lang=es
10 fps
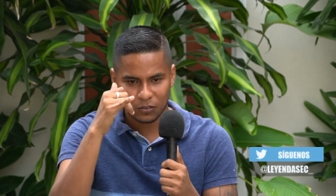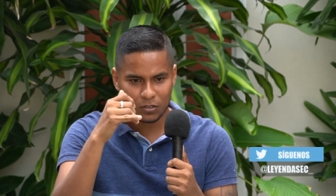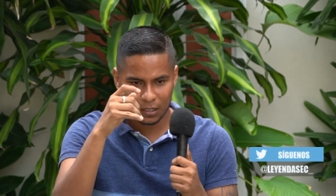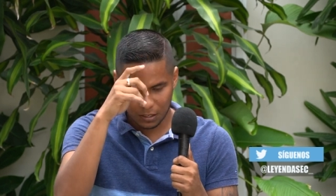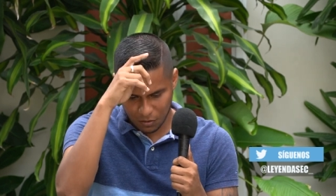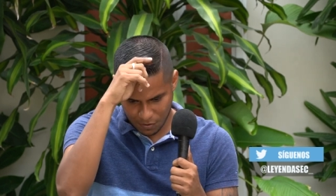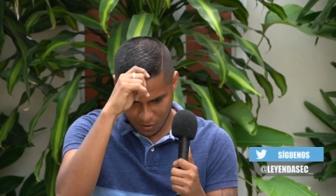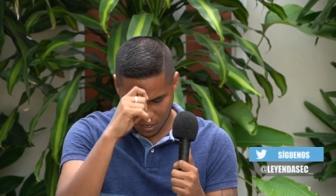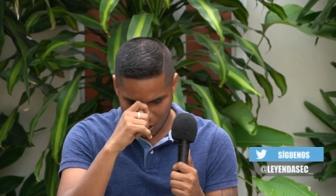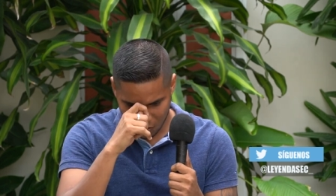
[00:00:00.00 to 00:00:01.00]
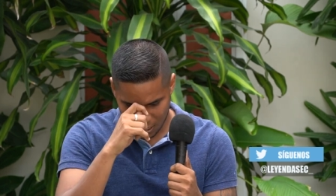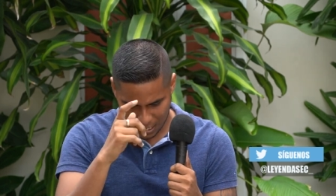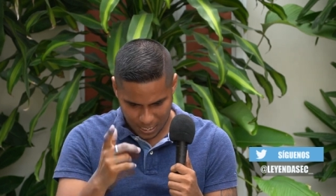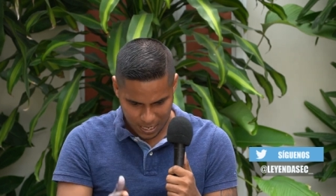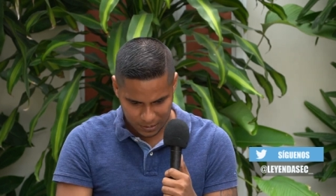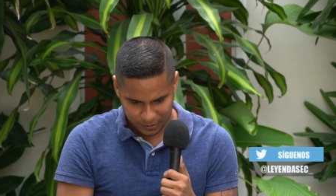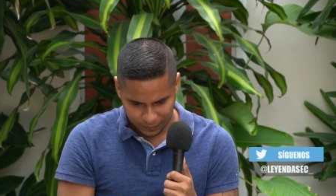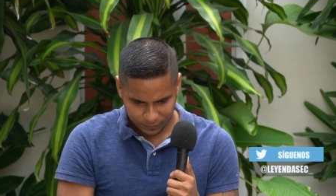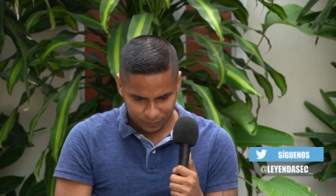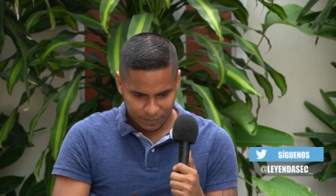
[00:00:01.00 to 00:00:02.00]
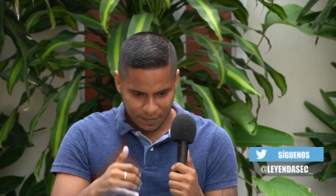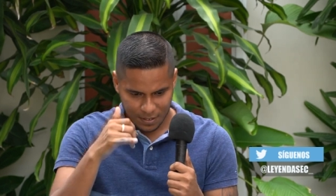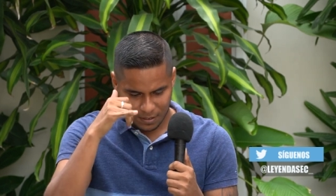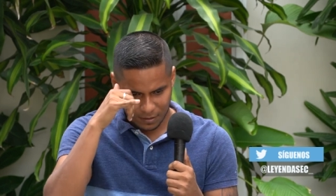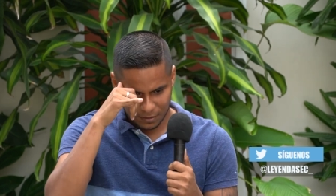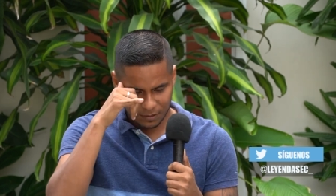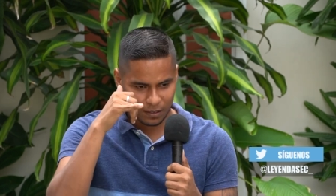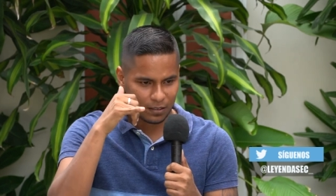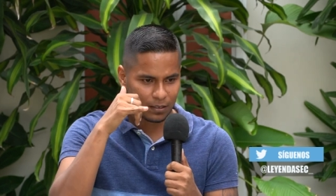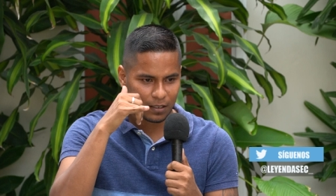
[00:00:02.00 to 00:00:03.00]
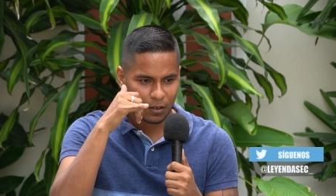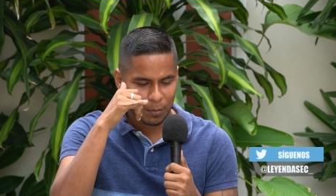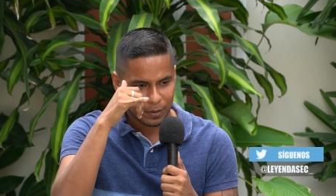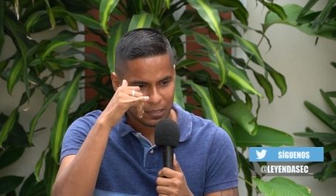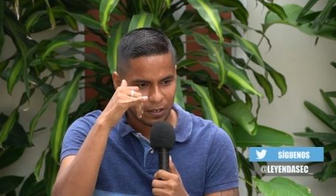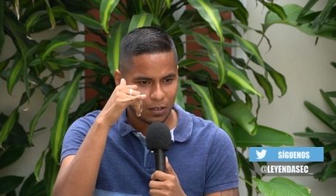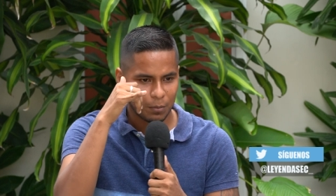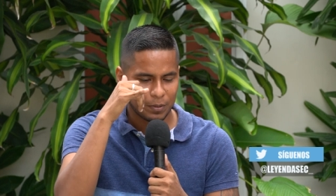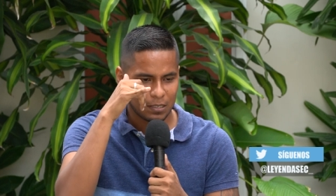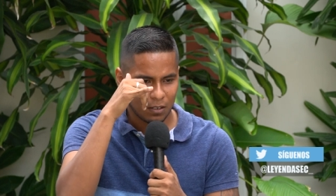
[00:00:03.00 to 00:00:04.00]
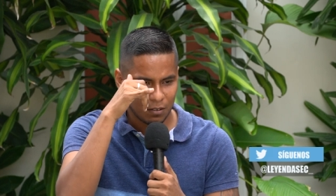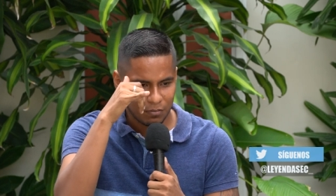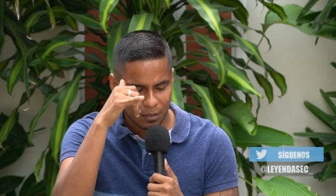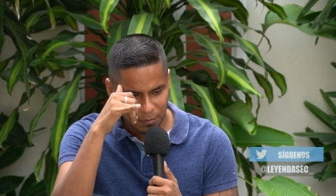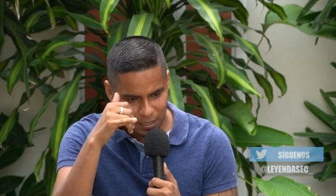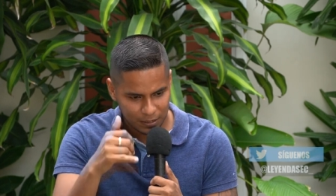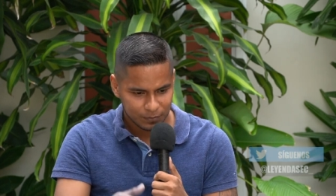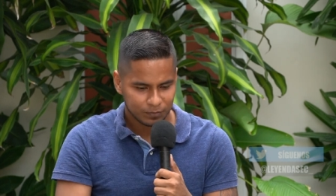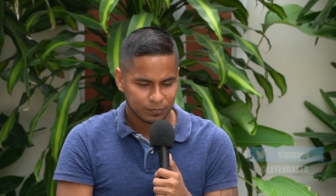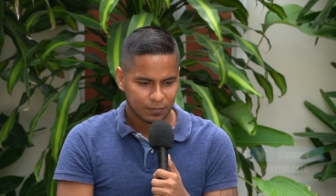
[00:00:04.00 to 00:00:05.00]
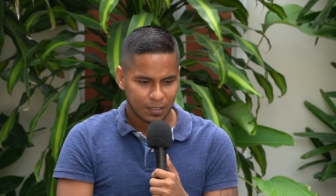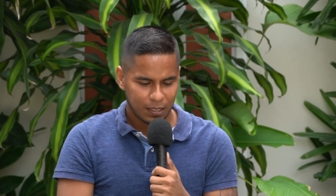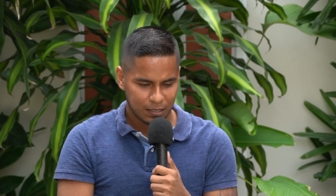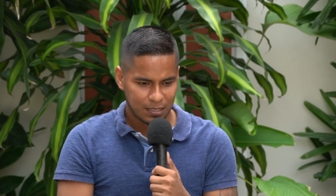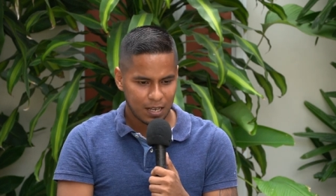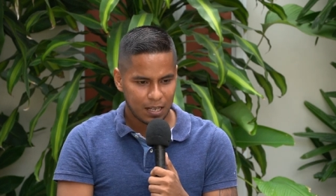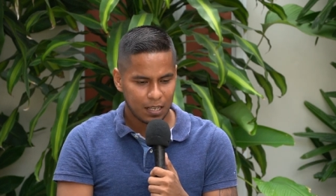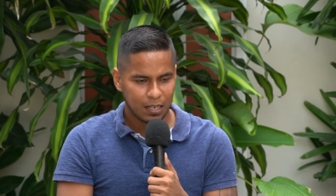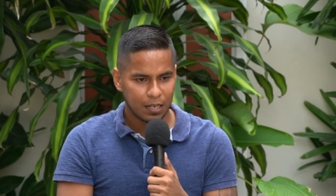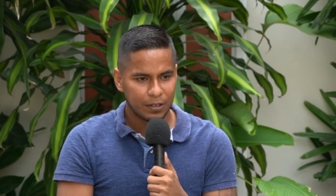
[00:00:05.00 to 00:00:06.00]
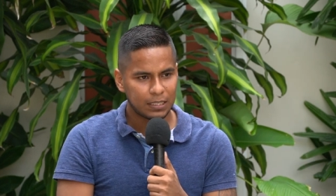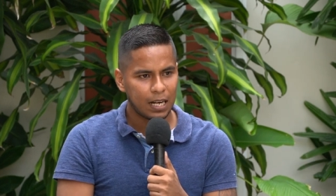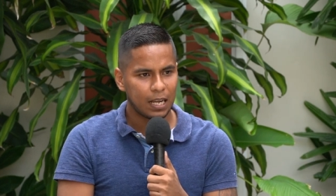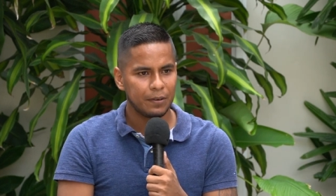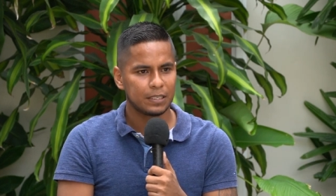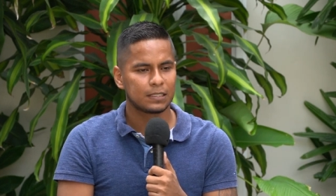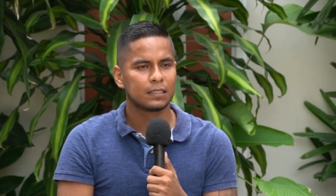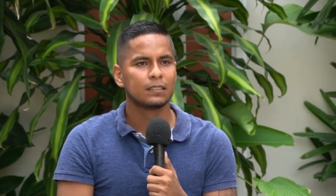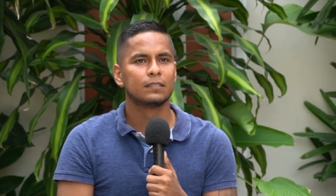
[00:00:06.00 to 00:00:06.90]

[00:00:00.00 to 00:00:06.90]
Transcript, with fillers: Entonces el negro iba con la gorra acá. Y, lo, empezaban, lo empezaron a filmar. Y le decía, levanta la cabeza.